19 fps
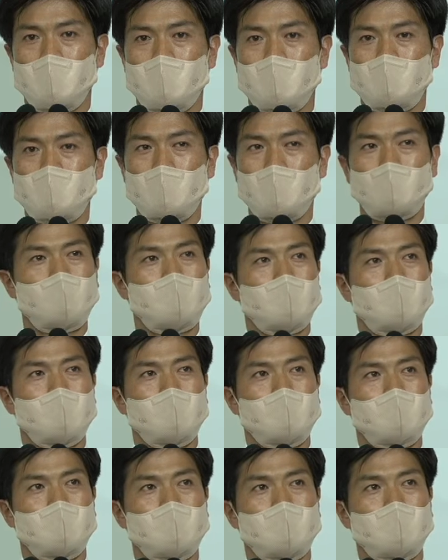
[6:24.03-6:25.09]

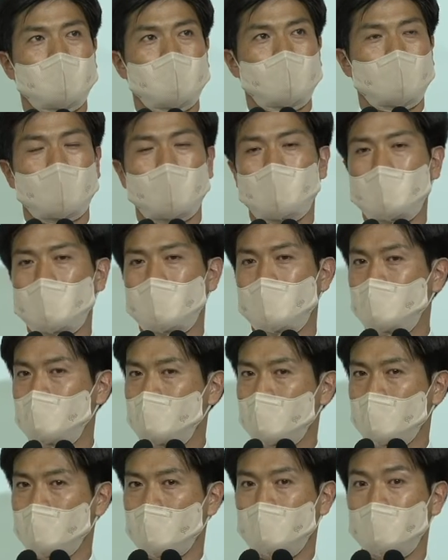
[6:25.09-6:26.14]
천국은 누가
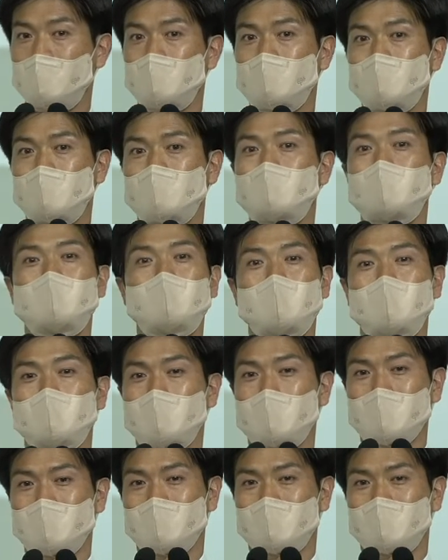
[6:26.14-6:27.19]
만들었을까? 여러분 부모님이
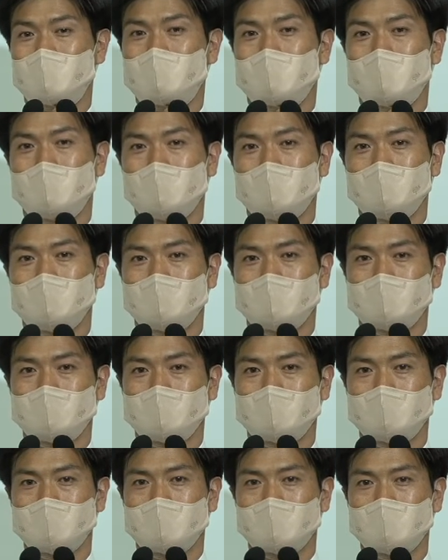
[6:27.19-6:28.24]
만들었을까?
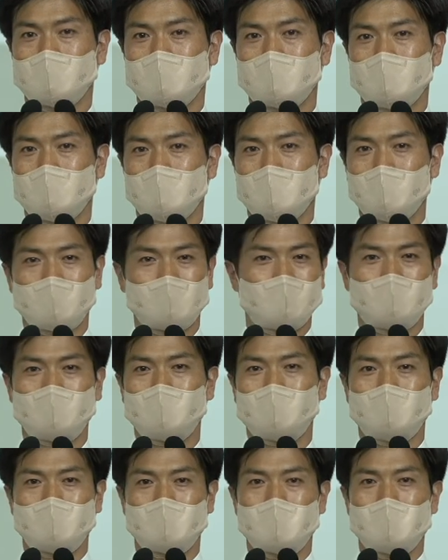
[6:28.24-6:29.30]

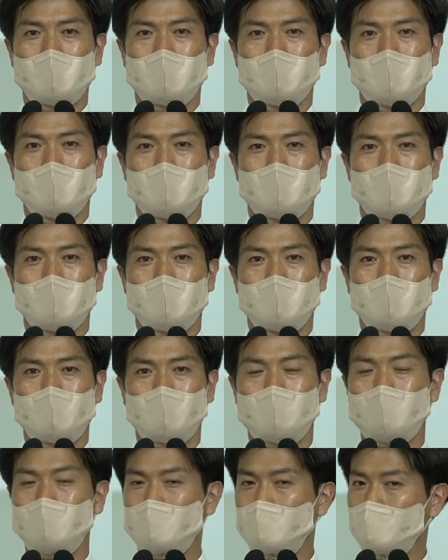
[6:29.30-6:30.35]
아니요.
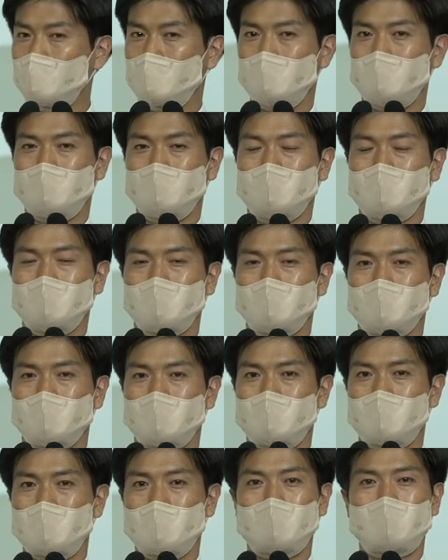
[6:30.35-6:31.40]
부모님은
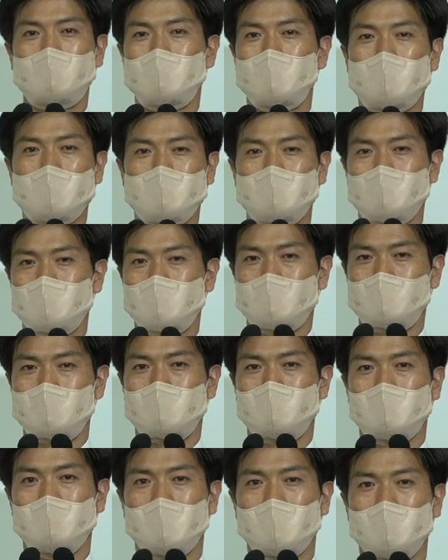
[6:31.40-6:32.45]
천국을 만들 수
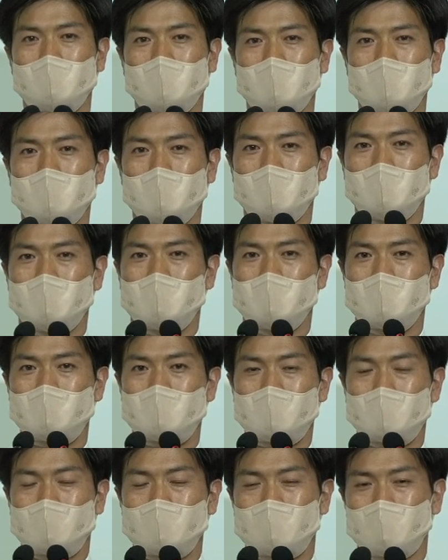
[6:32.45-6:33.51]
없습니다.
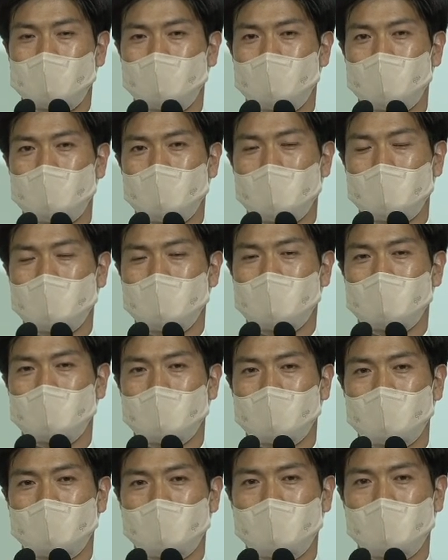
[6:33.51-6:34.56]
천국을 누가
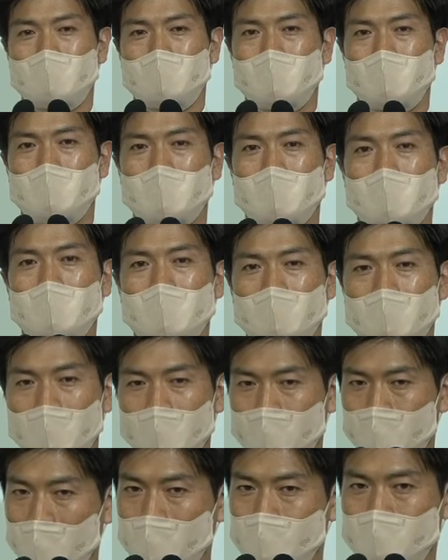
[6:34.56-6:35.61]
만들었다고?
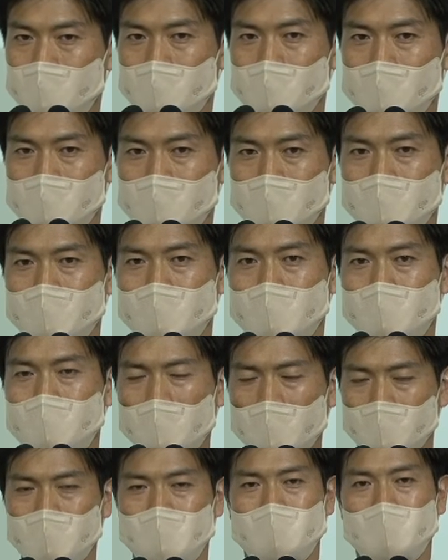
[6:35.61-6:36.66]
하나님 아버지께서
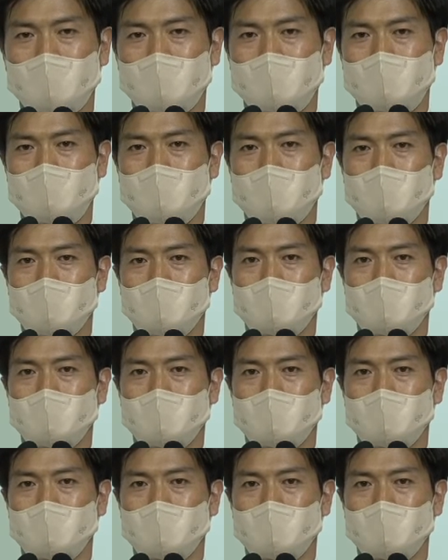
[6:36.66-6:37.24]
만드신 것입니다.